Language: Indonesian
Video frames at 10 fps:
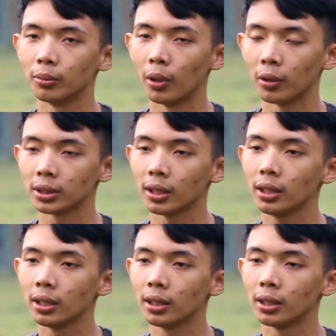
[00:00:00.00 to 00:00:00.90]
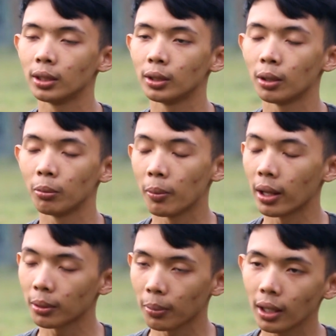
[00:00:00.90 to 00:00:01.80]
bahwa saya ingin lebih
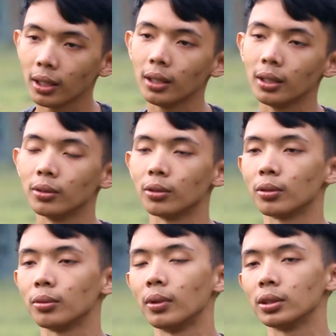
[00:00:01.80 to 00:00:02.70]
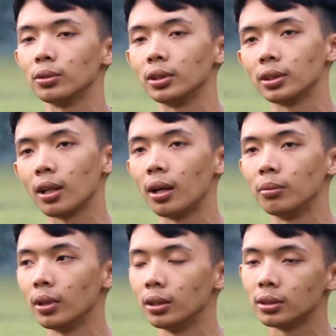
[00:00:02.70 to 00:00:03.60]
mantap lagi untuk masuk
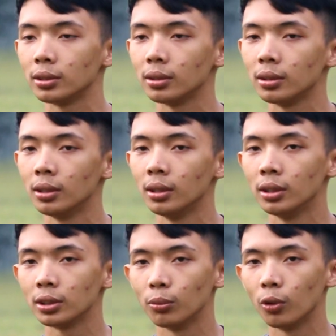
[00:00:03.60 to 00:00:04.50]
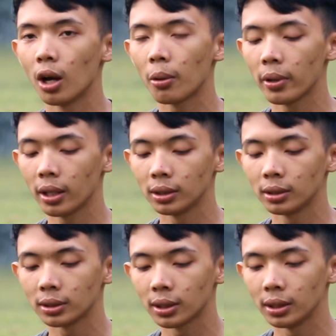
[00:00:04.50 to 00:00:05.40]
Islam dan semoga apa
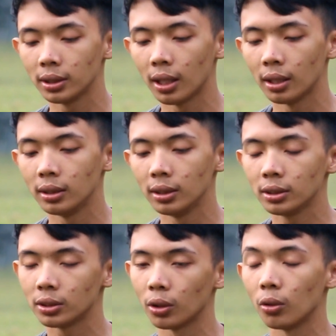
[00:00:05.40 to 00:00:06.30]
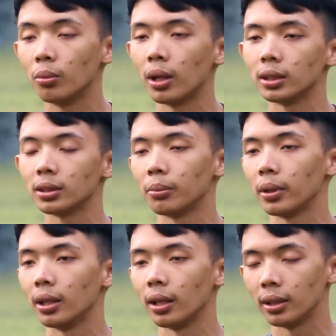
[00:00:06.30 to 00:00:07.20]
yang saya jalani ini istiqomah
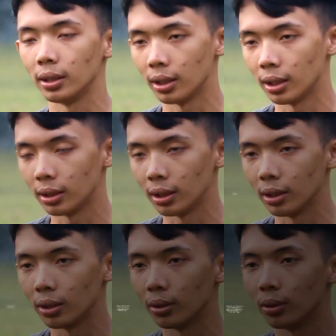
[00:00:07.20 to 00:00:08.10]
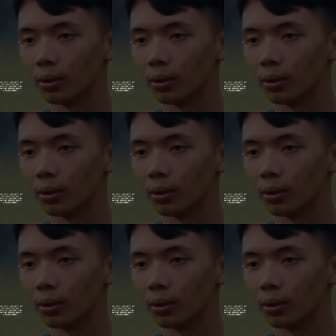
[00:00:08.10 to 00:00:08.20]
sampai nantinya gitu.